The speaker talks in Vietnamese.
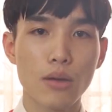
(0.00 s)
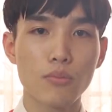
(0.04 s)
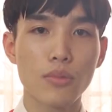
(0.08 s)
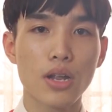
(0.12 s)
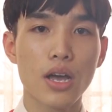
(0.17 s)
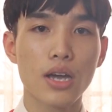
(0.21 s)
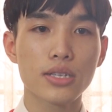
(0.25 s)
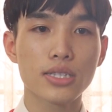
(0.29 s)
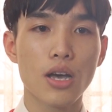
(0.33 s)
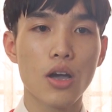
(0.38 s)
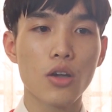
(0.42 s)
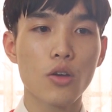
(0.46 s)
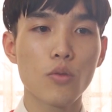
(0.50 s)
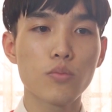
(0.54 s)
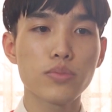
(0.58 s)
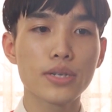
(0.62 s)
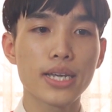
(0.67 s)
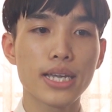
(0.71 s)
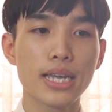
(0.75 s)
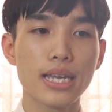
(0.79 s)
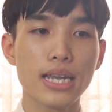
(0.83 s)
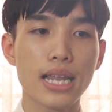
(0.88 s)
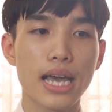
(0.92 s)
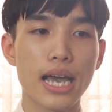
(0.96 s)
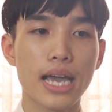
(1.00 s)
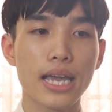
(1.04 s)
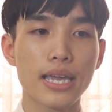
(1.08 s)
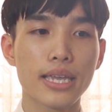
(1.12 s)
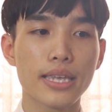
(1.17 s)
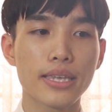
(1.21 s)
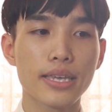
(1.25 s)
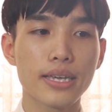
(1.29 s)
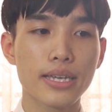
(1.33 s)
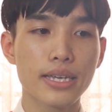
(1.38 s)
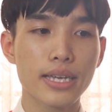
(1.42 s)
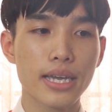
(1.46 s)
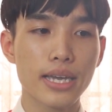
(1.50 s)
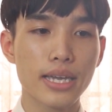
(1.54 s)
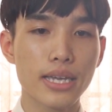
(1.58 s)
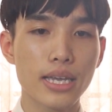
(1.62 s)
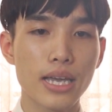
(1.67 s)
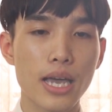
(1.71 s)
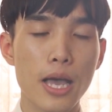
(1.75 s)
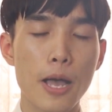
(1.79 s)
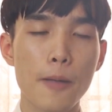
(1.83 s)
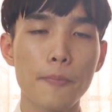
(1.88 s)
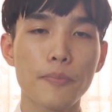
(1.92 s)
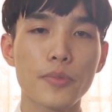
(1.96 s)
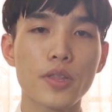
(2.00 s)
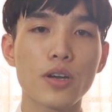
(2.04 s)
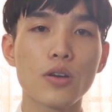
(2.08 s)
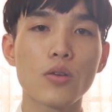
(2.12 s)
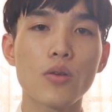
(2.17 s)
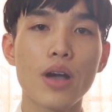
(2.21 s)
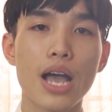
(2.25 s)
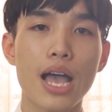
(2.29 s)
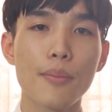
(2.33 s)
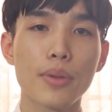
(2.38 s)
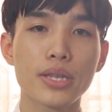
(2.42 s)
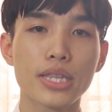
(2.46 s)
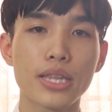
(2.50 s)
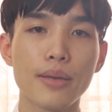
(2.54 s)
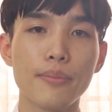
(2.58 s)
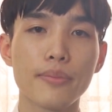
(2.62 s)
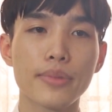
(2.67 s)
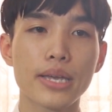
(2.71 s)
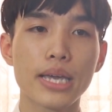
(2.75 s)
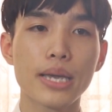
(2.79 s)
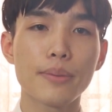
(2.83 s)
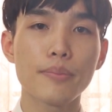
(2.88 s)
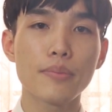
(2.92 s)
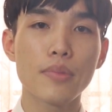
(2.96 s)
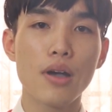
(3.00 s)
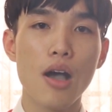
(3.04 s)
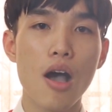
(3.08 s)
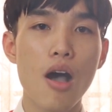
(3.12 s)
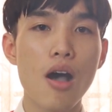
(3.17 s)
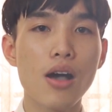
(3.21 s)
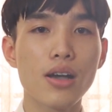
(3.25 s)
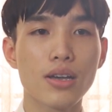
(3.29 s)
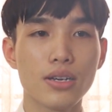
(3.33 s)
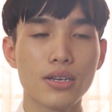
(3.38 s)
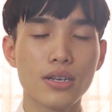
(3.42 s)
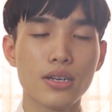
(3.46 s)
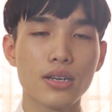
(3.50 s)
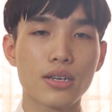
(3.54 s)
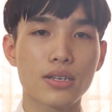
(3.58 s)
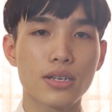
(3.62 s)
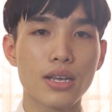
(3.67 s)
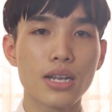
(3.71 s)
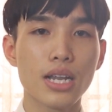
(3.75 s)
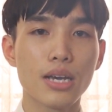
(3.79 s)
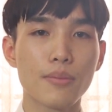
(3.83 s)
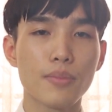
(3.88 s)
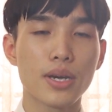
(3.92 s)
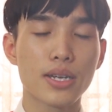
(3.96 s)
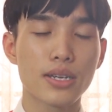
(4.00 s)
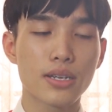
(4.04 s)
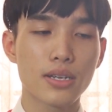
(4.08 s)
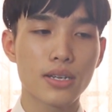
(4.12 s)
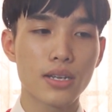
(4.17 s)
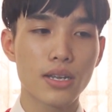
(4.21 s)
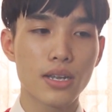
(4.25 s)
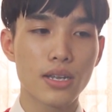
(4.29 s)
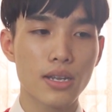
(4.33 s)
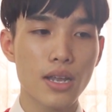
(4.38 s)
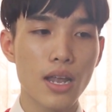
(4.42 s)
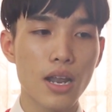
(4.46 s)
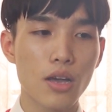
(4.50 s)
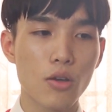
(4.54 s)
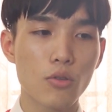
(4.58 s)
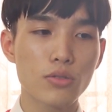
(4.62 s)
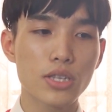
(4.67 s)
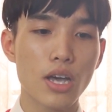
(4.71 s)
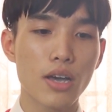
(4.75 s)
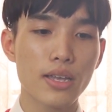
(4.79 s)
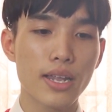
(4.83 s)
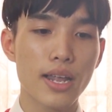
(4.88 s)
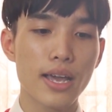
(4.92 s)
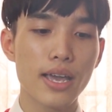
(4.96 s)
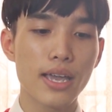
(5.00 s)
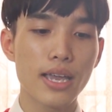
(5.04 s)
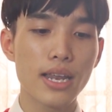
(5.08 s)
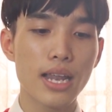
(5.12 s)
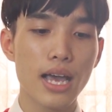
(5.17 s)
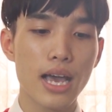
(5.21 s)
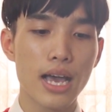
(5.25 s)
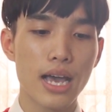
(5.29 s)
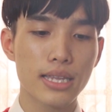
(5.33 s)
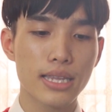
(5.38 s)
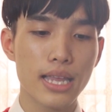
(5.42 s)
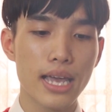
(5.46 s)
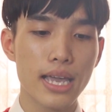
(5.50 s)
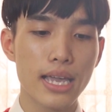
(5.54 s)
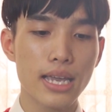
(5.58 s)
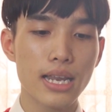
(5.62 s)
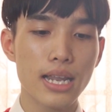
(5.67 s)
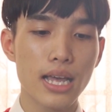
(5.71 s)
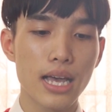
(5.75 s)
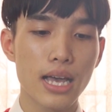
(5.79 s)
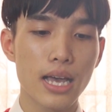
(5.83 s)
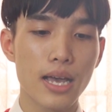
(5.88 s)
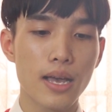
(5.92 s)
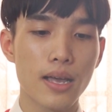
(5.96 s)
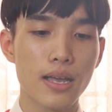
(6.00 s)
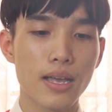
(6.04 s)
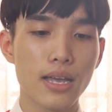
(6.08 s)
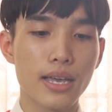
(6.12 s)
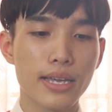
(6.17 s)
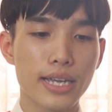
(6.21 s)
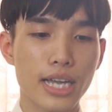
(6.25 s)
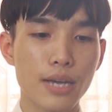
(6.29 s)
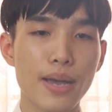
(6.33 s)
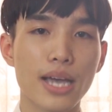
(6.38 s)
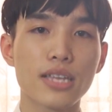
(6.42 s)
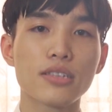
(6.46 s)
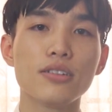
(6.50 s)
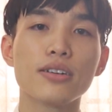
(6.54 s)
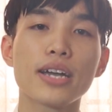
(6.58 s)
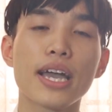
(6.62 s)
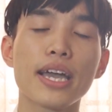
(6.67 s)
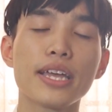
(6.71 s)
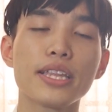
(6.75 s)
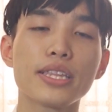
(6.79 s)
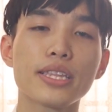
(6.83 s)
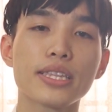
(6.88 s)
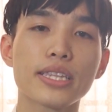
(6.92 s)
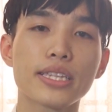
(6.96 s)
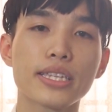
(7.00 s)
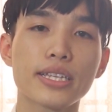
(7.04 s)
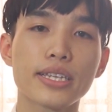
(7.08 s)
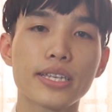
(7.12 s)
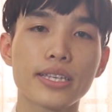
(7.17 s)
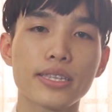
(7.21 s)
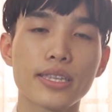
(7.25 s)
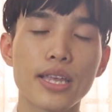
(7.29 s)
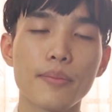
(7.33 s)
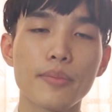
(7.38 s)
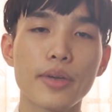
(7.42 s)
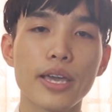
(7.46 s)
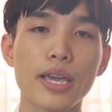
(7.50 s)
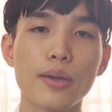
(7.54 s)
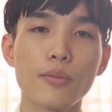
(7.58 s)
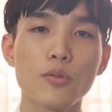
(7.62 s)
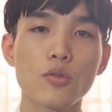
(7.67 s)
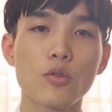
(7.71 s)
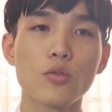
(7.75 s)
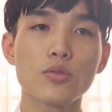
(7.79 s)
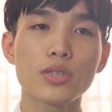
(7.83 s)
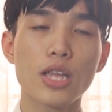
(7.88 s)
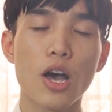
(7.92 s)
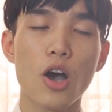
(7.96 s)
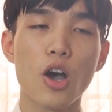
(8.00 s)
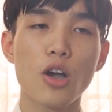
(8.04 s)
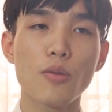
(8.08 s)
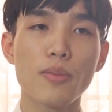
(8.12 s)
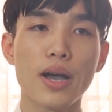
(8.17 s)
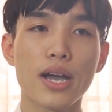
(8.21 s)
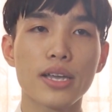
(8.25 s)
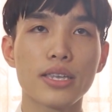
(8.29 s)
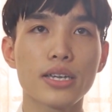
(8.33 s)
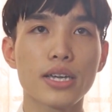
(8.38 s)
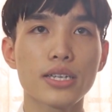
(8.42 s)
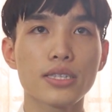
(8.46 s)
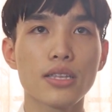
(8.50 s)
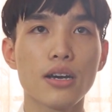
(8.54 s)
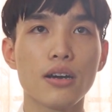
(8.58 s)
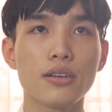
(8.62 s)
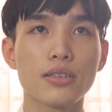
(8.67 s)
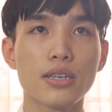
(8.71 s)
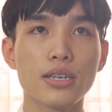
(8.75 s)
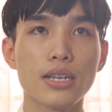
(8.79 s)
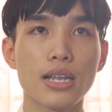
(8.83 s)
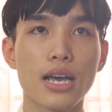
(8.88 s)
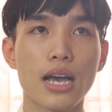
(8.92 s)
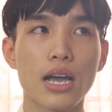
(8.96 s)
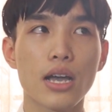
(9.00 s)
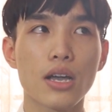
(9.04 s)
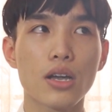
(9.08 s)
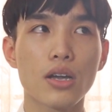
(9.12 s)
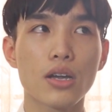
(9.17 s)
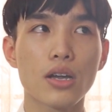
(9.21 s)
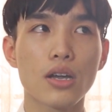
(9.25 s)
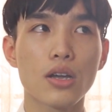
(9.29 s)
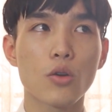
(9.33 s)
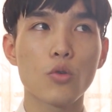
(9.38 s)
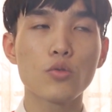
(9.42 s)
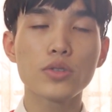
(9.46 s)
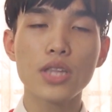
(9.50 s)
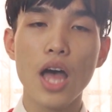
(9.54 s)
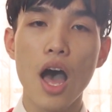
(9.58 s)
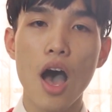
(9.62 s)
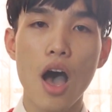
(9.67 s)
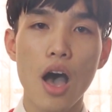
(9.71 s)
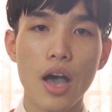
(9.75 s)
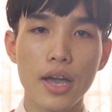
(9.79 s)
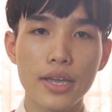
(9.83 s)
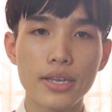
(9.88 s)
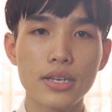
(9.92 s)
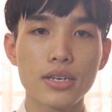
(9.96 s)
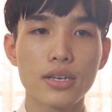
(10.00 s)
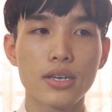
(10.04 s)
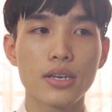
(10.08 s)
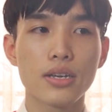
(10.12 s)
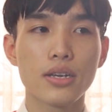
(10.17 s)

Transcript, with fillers: đồng thời tỏi cũng ghi lại những cái à, từ khóa mà tìm kiếm hot đó là mình đó là của tỏi để ý là thấy là các bạn thường hay tìm kiếm của tỏi bằng những cái từ như là củ tỏi